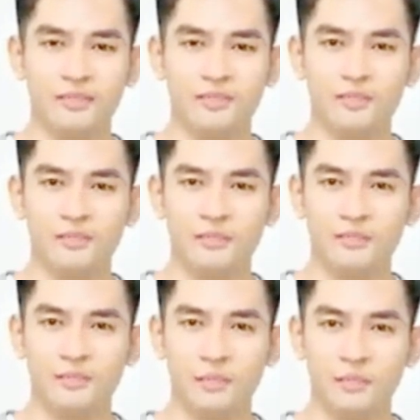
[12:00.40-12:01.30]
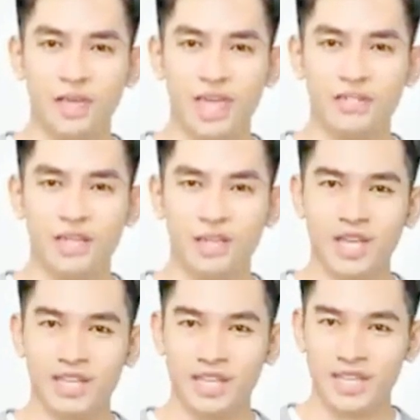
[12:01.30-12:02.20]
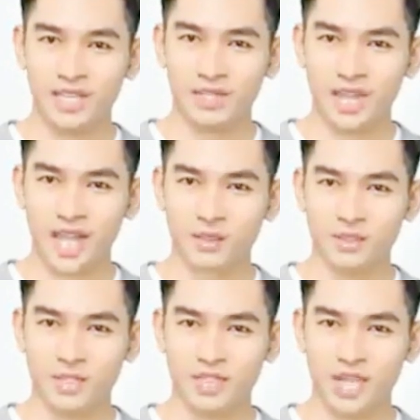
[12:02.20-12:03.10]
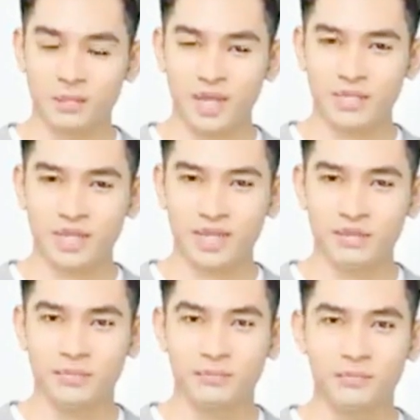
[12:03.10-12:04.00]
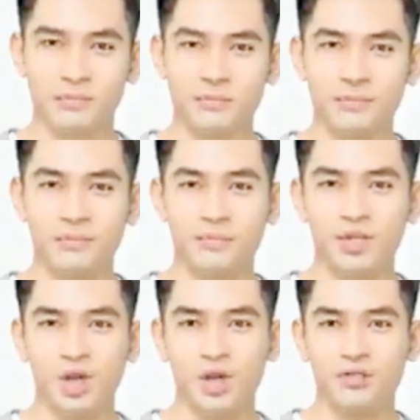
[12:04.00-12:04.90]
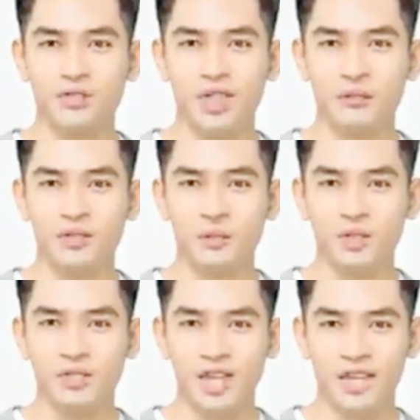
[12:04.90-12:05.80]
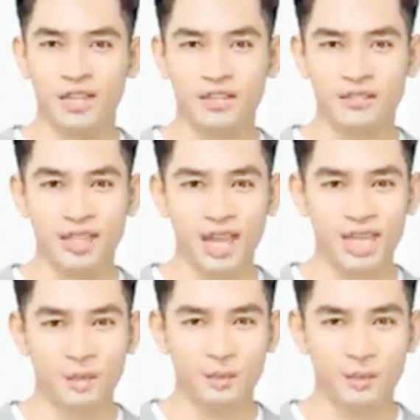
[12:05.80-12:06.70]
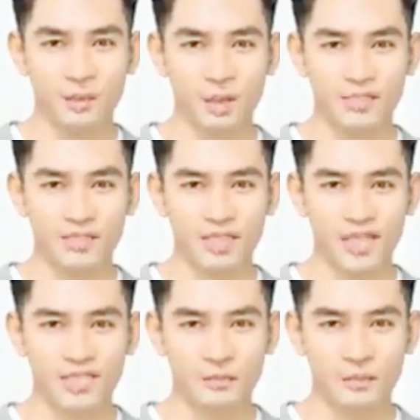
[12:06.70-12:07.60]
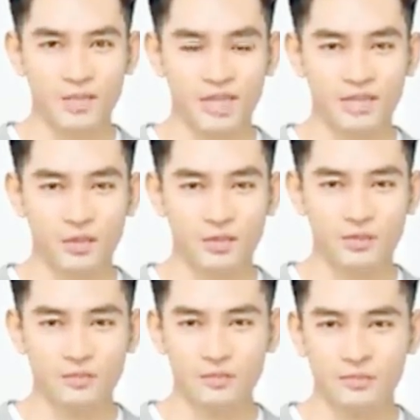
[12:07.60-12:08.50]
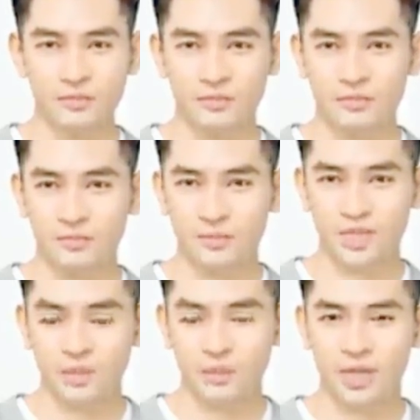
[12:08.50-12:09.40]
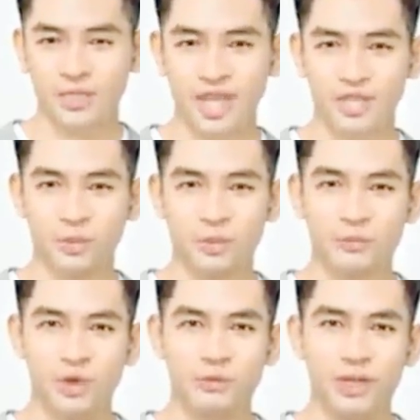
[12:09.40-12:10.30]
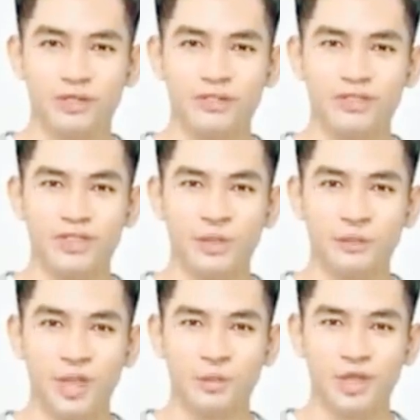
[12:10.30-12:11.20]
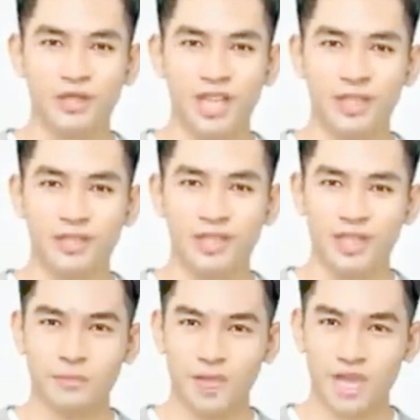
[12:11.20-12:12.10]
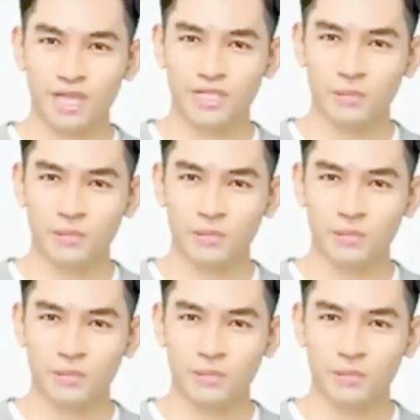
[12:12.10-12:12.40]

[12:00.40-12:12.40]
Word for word: dengan tatapan kosong, berbalik dan meninggalkan istana. Kau sengaja melakukannya. Ketika Liu Shengyi keluar dari istana, wajah Ziluo menjadi gelap,